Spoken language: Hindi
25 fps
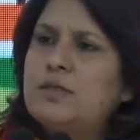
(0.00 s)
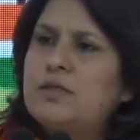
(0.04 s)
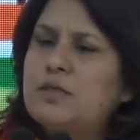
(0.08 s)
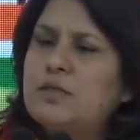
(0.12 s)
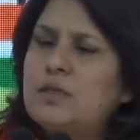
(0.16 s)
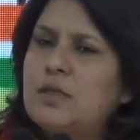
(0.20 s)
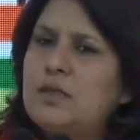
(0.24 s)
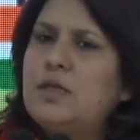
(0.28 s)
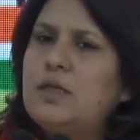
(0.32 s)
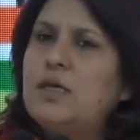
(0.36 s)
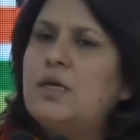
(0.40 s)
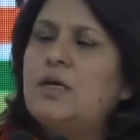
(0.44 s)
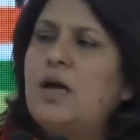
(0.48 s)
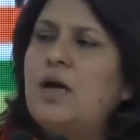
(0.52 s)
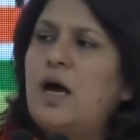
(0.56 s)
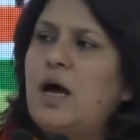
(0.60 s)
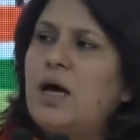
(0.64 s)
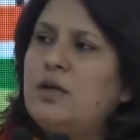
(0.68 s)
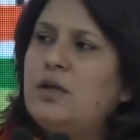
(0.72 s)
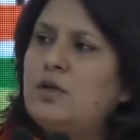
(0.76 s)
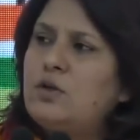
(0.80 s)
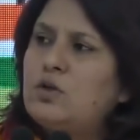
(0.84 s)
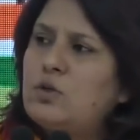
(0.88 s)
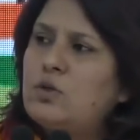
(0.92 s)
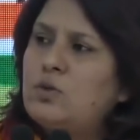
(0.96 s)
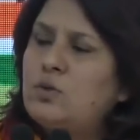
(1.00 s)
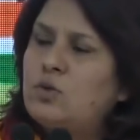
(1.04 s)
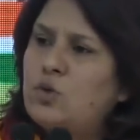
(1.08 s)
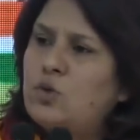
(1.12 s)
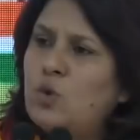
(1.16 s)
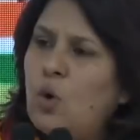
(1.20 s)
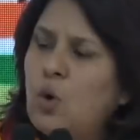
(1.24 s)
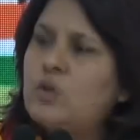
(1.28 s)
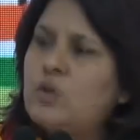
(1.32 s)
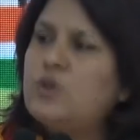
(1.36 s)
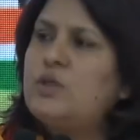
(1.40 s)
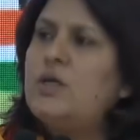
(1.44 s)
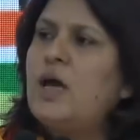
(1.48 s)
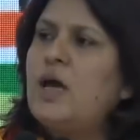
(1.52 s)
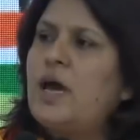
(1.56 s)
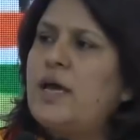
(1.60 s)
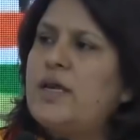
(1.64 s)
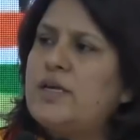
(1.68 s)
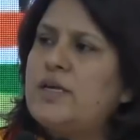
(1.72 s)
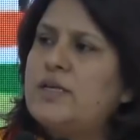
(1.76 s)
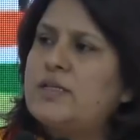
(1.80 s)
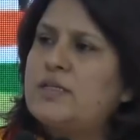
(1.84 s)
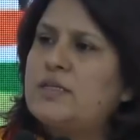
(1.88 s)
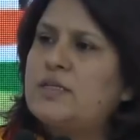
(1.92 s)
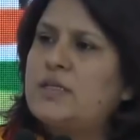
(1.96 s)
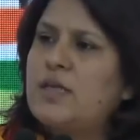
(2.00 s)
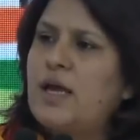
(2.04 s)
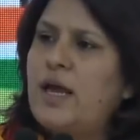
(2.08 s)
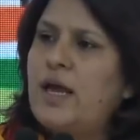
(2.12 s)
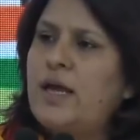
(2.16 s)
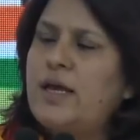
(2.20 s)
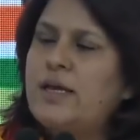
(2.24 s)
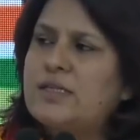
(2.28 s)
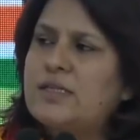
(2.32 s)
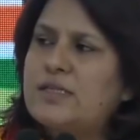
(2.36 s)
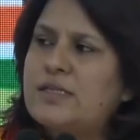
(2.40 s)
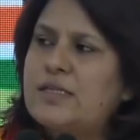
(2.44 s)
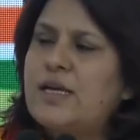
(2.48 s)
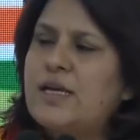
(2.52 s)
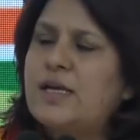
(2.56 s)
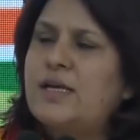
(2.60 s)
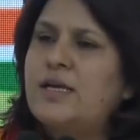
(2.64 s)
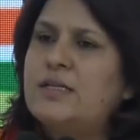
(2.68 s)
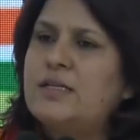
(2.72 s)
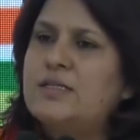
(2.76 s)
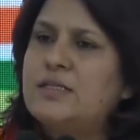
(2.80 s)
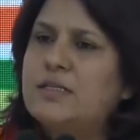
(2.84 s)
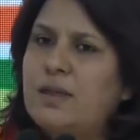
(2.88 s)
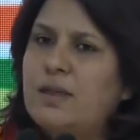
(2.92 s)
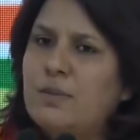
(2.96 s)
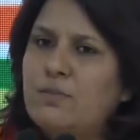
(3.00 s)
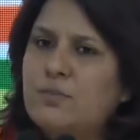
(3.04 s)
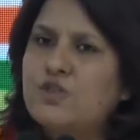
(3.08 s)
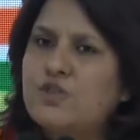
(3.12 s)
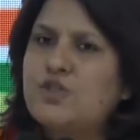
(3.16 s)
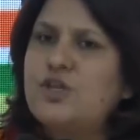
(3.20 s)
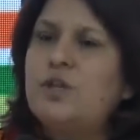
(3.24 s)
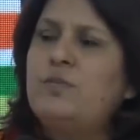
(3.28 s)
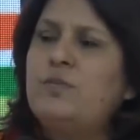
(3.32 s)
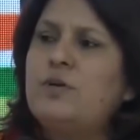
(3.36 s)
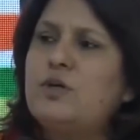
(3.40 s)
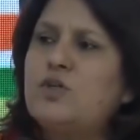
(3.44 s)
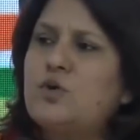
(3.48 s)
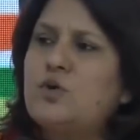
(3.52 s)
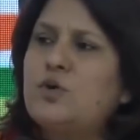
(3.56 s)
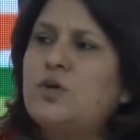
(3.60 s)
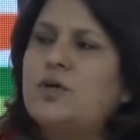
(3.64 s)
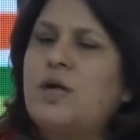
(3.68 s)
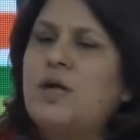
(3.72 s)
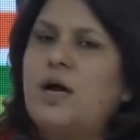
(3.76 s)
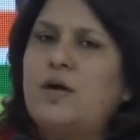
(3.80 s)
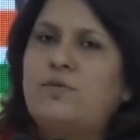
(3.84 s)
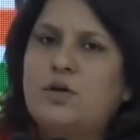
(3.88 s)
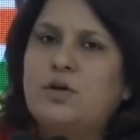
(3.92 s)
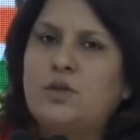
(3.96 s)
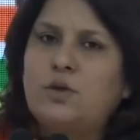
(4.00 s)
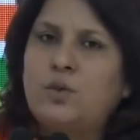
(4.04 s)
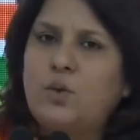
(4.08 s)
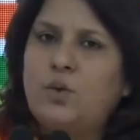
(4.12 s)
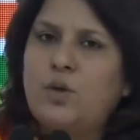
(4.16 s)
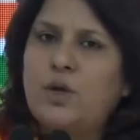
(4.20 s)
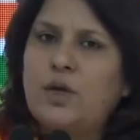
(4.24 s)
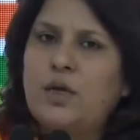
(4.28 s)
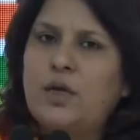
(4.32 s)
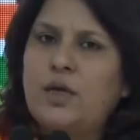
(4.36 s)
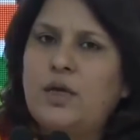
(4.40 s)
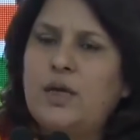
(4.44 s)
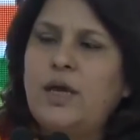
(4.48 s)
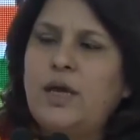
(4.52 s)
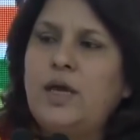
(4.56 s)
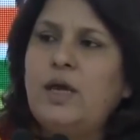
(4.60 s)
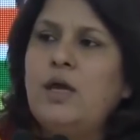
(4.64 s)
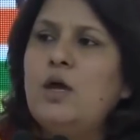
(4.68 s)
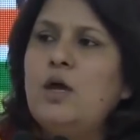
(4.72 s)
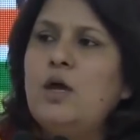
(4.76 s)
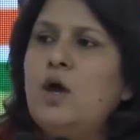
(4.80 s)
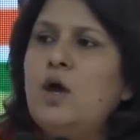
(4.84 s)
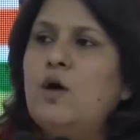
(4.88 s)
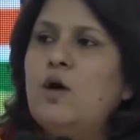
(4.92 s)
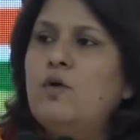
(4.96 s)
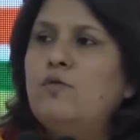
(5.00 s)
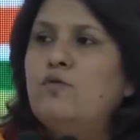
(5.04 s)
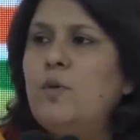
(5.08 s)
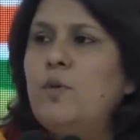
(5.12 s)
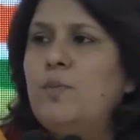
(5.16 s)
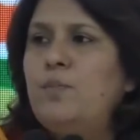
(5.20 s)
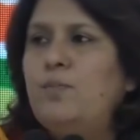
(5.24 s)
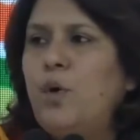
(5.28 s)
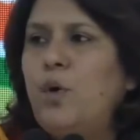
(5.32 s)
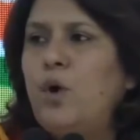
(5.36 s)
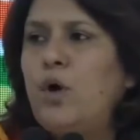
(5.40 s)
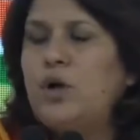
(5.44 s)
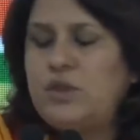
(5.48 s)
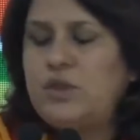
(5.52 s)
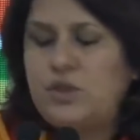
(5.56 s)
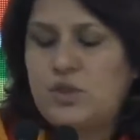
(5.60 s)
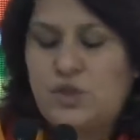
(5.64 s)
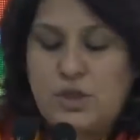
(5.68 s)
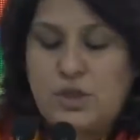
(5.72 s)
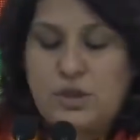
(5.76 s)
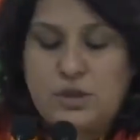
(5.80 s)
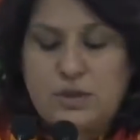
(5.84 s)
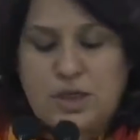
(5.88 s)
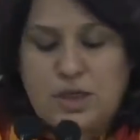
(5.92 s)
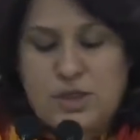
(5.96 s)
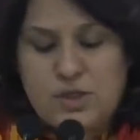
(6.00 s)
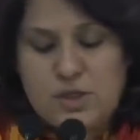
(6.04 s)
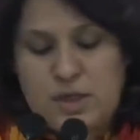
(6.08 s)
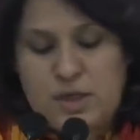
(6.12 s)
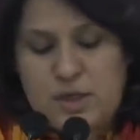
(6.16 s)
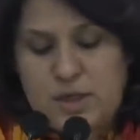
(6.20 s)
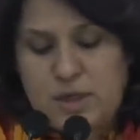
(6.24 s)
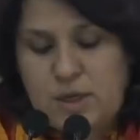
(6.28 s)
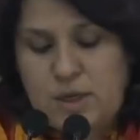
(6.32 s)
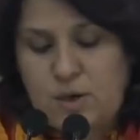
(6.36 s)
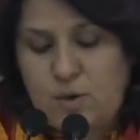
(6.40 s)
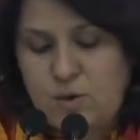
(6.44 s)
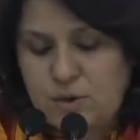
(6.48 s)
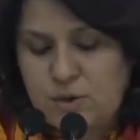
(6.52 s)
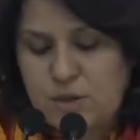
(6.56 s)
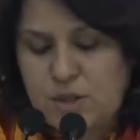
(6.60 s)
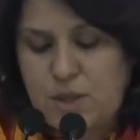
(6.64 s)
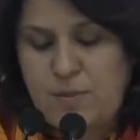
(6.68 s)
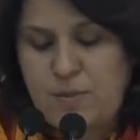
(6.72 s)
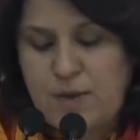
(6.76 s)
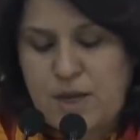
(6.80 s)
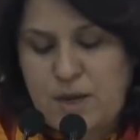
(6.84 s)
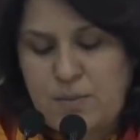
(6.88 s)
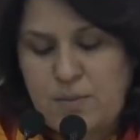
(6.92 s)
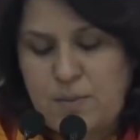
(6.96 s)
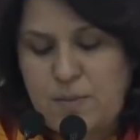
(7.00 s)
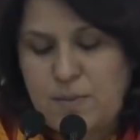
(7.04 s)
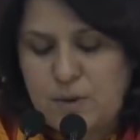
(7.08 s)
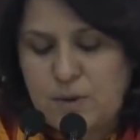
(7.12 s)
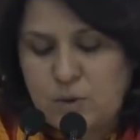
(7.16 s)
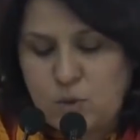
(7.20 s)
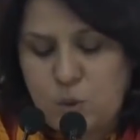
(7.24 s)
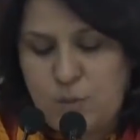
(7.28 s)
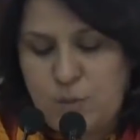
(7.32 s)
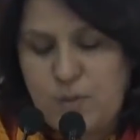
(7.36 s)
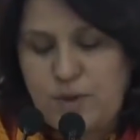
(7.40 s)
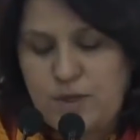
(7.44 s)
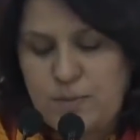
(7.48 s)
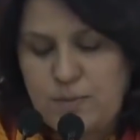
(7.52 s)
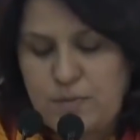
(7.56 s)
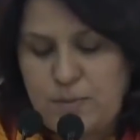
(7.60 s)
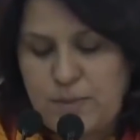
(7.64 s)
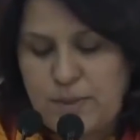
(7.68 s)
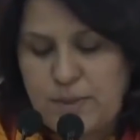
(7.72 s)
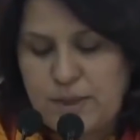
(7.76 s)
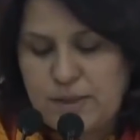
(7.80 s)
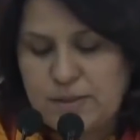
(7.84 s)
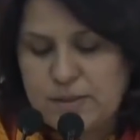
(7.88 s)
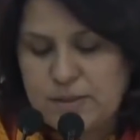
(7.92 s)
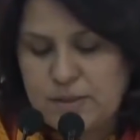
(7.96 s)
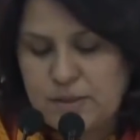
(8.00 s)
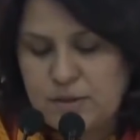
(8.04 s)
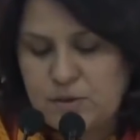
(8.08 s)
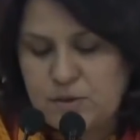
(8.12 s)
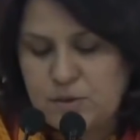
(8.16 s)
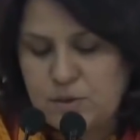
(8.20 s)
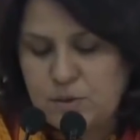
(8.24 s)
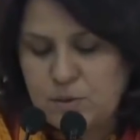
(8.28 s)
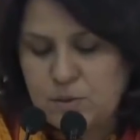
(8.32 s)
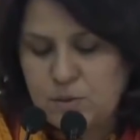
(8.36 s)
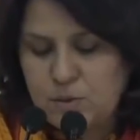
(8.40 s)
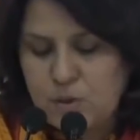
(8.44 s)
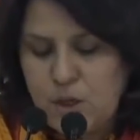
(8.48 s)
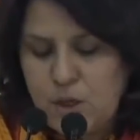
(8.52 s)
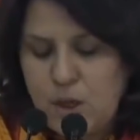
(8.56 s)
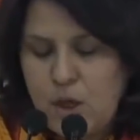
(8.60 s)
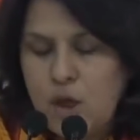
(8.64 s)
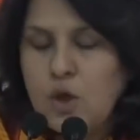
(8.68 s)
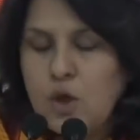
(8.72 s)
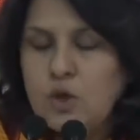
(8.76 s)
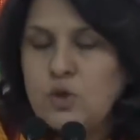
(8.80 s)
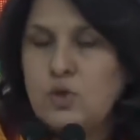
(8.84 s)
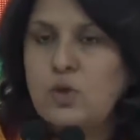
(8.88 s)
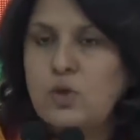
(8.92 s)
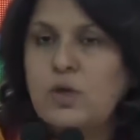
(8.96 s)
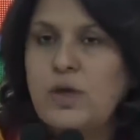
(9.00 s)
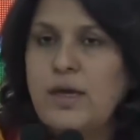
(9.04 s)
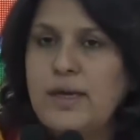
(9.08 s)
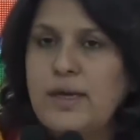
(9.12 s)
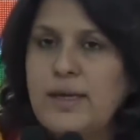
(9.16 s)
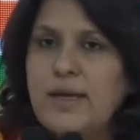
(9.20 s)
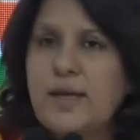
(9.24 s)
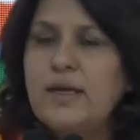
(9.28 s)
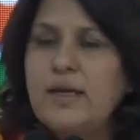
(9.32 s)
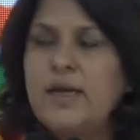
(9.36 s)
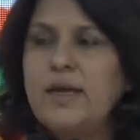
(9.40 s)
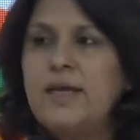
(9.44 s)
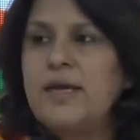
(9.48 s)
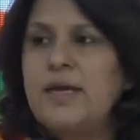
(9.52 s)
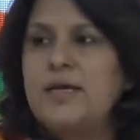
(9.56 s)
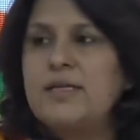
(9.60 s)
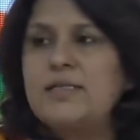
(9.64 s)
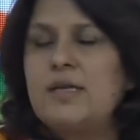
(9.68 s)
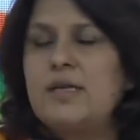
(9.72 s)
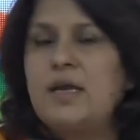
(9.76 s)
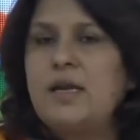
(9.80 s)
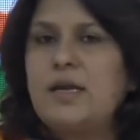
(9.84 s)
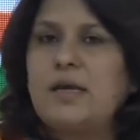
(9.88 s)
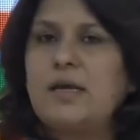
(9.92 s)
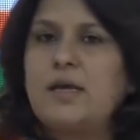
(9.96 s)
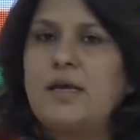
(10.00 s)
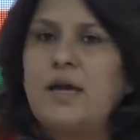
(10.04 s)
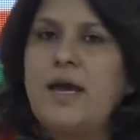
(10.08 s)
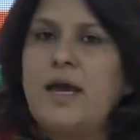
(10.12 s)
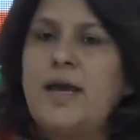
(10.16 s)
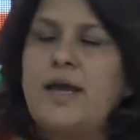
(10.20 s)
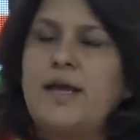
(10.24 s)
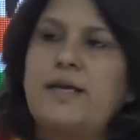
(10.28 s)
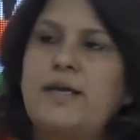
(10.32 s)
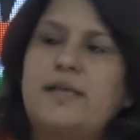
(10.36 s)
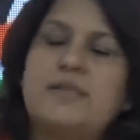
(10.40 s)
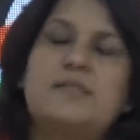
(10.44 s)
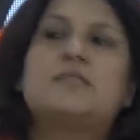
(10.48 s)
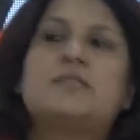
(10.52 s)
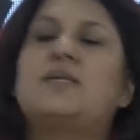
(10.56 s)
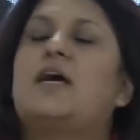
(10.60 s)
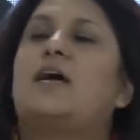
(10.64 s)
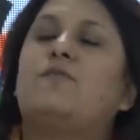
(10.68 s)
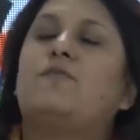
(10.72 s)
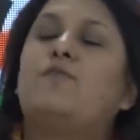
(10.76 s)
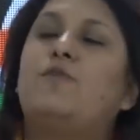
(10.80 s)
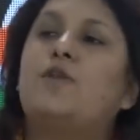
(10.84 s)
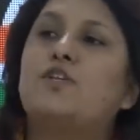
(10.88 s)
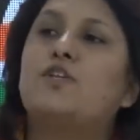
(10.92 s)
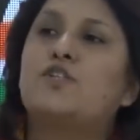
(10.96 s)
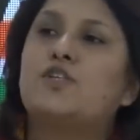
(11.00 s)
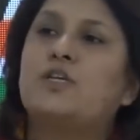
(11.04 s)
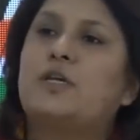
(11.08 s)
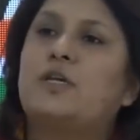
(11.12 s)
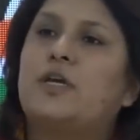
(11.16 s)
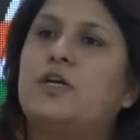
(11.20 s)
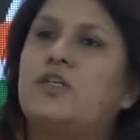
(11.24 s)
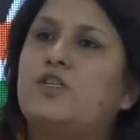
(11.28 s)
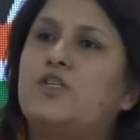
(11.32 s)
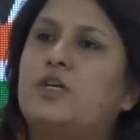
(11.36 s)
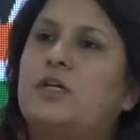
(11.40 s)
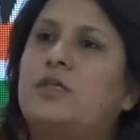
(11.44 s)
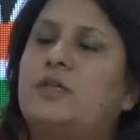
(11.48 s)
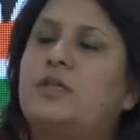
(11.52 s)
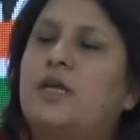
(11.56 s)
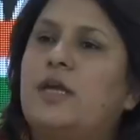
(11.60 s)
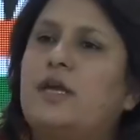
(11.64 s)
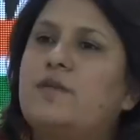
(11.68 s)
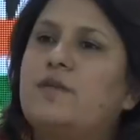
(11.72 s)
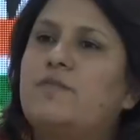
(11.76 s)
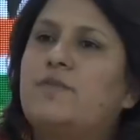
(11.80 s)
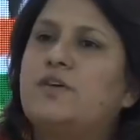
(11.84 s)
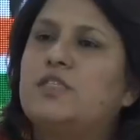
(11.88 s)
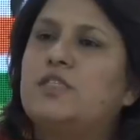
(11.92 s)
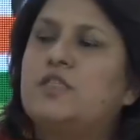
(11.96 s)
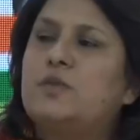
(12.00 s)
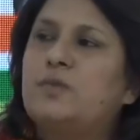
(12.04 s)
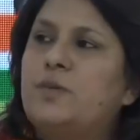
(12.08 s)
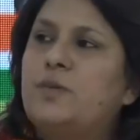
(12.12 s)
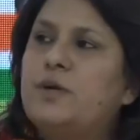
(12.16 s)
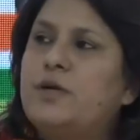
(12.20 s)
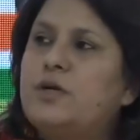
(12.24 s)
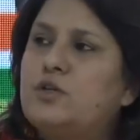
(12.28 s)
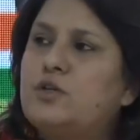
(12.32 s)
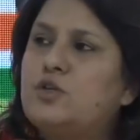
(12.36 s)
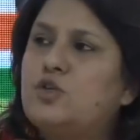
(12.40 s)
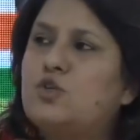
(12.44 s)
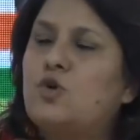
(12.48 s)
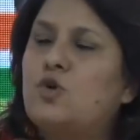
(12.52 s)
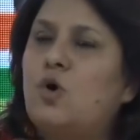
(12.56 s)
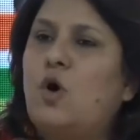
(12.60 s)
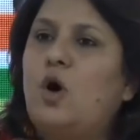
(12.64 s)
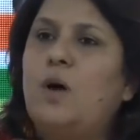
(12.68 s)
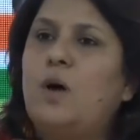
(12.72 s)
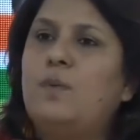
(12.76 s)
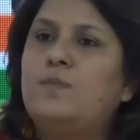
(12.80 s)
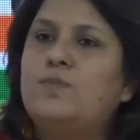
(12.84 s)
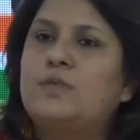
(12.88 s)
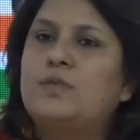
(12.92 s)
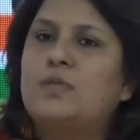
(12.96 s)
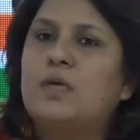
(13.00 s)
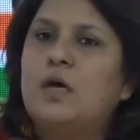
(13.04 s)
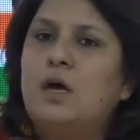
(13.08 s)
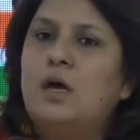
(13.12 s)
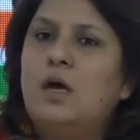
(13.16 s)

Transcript: स्थिति का दो तिहाई हिस्सा है इसलिए कंजम्पशन में जो गिरावट हो रही है वो बहुत चिंताजनक है और उसके बारे में मैं दो मिनट में बात करती हूँ तो कहीं ना कहीं ऐसा लग रहा है कि स्टैगफ्लेशन के चलते इन्वेस्टमेंट जॉब्स